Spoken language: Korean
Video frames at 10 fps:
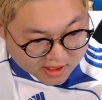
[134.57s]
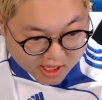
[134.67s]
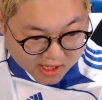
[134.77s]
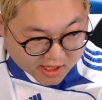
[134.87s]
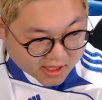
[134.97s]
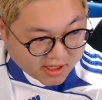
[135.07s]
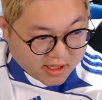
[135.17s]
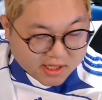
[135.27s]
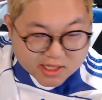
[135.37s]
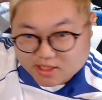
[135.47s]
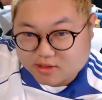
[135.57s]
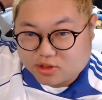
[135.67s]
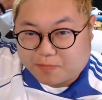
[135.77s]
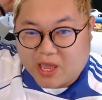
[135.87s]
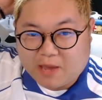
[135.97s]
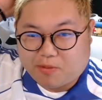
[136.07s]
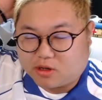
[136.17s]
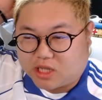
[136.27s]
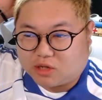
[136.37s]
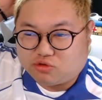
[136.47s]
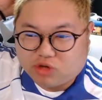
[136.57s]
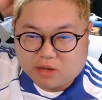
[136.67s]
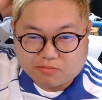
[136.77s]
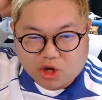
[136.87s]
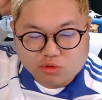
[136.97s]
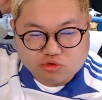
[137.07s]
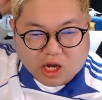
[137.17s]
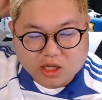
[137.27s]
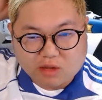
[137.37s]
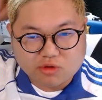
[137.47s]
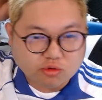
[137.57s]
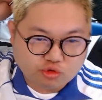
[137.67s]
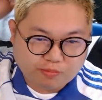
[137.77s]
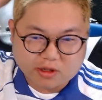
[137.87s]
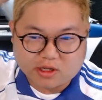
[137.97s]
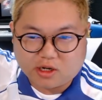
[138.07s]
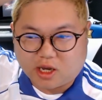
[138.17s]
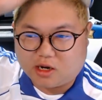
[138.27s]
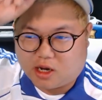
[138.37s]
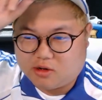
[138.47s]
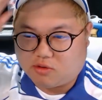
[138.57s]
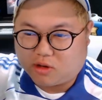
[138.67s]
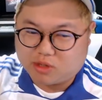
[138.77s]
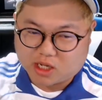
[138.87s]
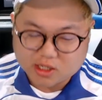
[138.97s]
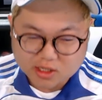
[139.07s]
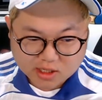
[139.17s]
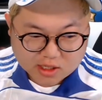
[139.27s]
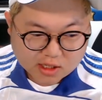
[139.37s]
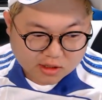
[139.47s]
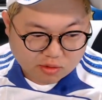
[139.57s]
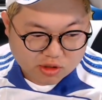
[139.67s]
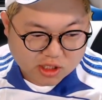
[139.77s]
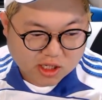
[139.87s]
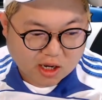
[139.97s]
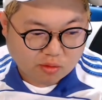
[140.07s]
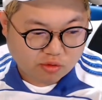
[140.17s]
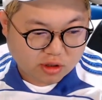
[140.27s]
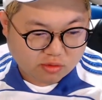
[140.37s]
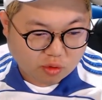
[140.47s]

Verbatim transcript: 네그 스페인 편 나중에 영국 가게 되면 영국 편 이렇게 하려고 합니다 그리고 이제 제가 오늘